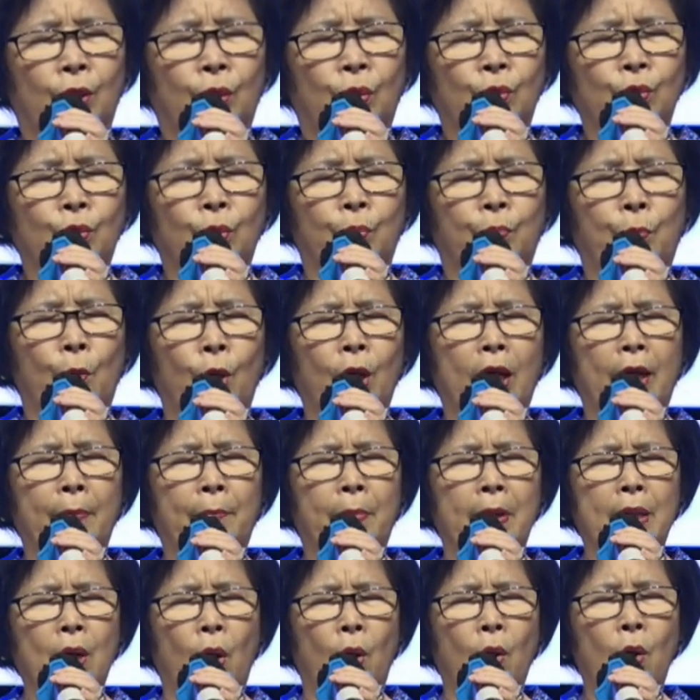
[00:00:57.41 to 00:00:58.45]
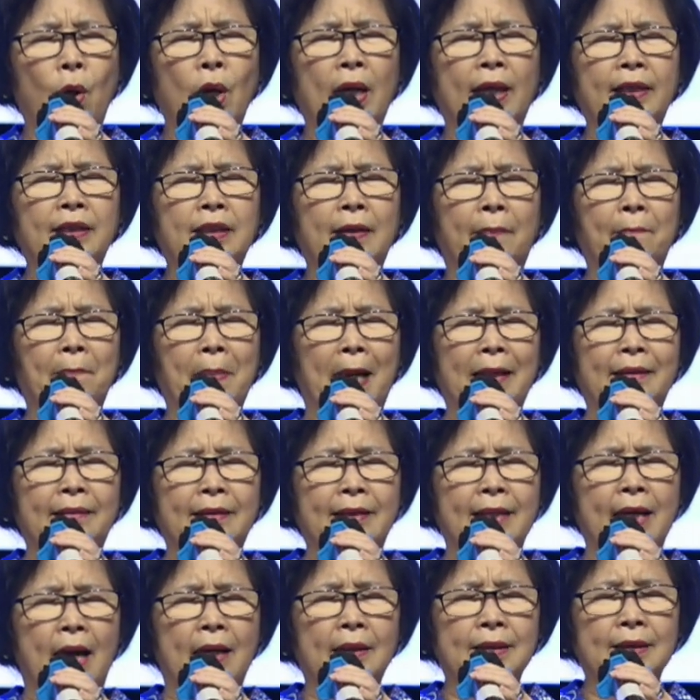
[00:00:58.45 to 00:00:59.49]
Untuk boleh beroleh
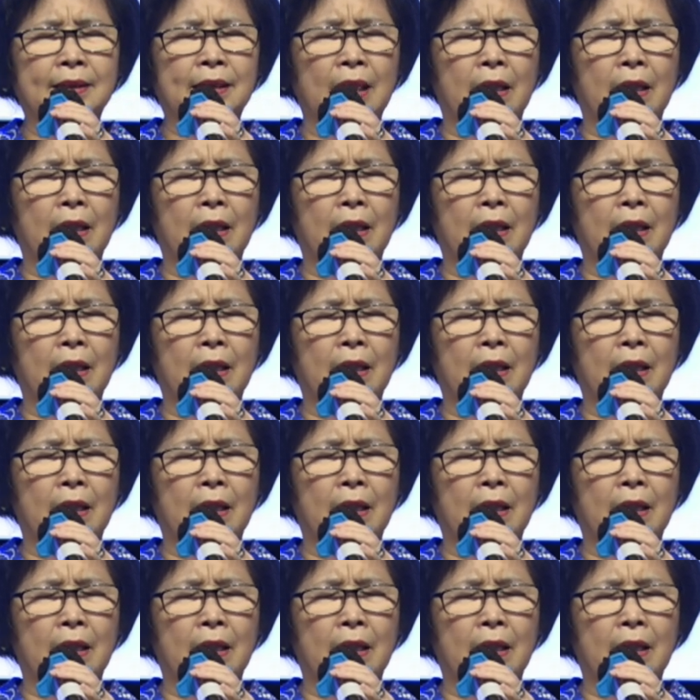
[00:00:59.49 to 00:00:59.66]
tempat yang